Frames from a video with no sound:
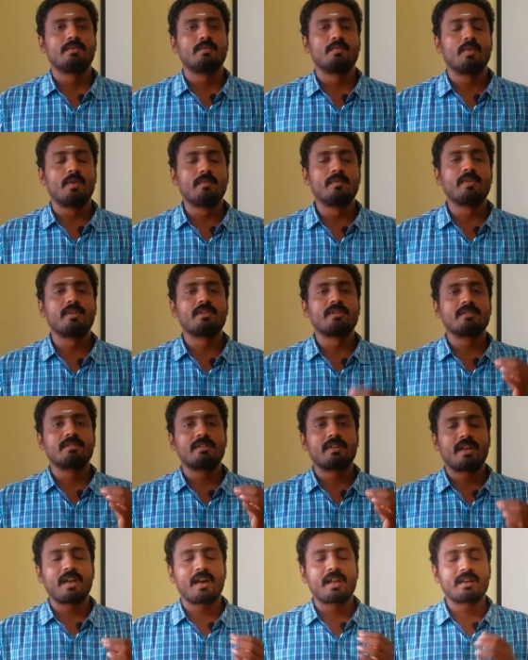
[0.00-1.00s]
ஒவ்வொரு
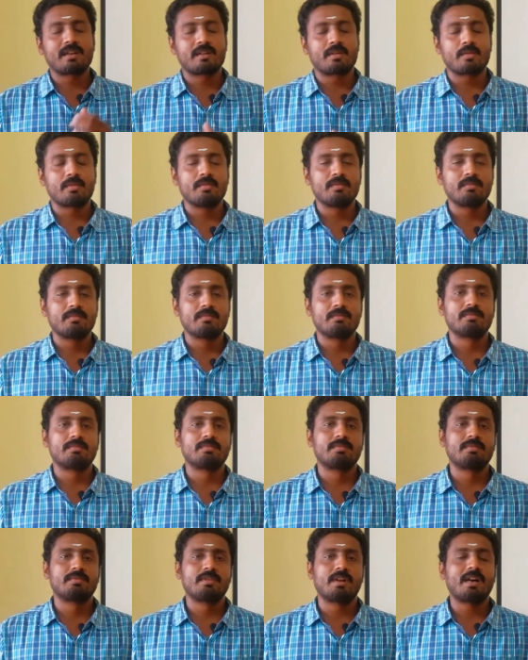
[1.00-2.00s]
கேரக்டரும்
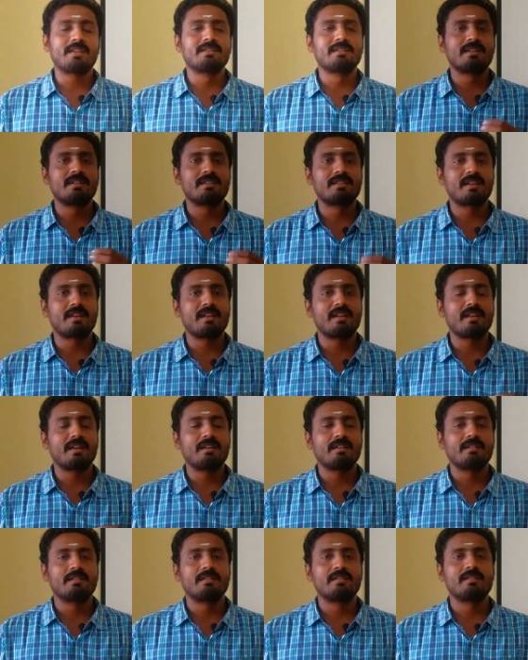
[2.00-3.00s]
அதுக்குன்னு
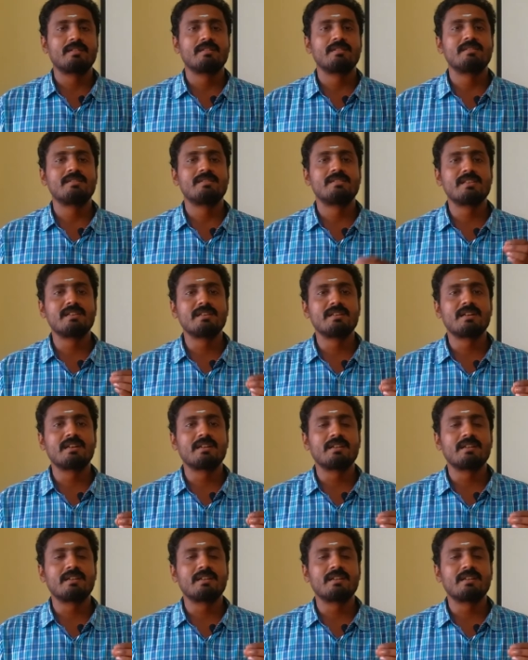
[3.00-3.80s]
தனியாக ஜீன்கள்